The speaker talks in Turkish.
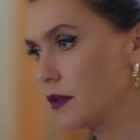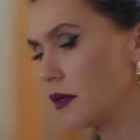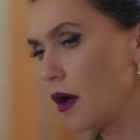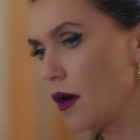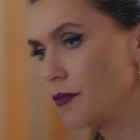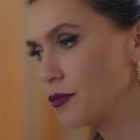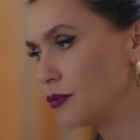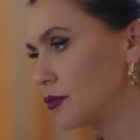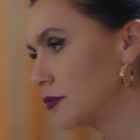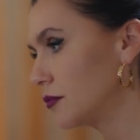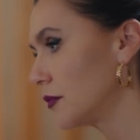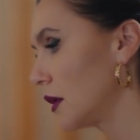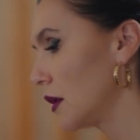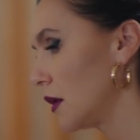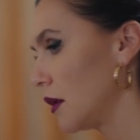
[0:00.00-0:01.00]
Ya bunun
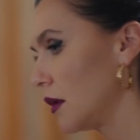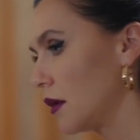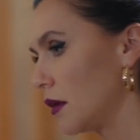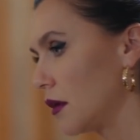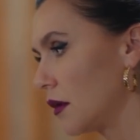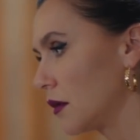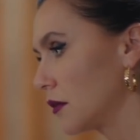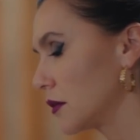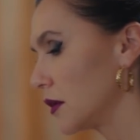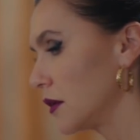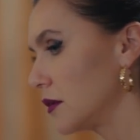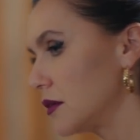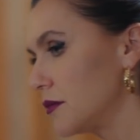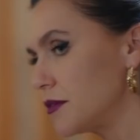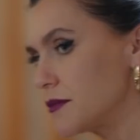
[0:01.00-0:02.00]

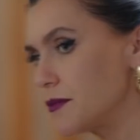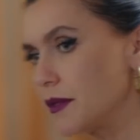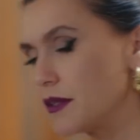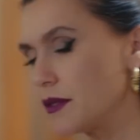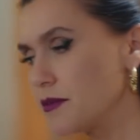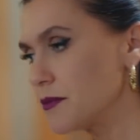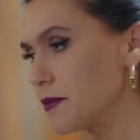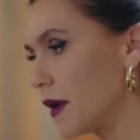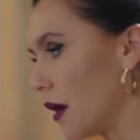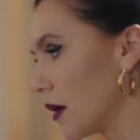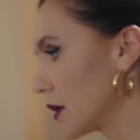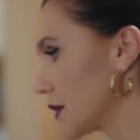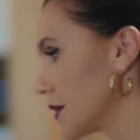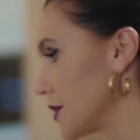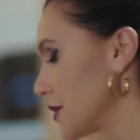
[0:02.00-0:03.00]
tanıdığımız, bildiğimiz bir
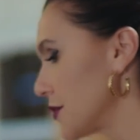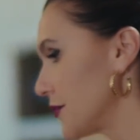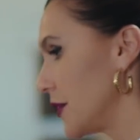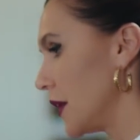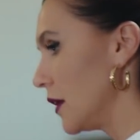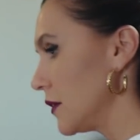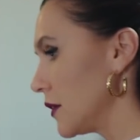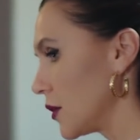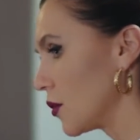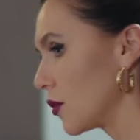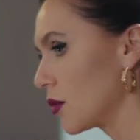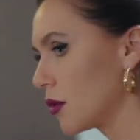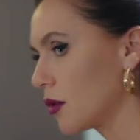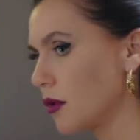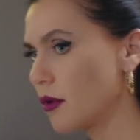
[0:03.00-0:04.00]
arkadaşı falan da
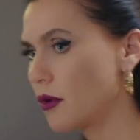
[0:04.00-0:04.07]
yok.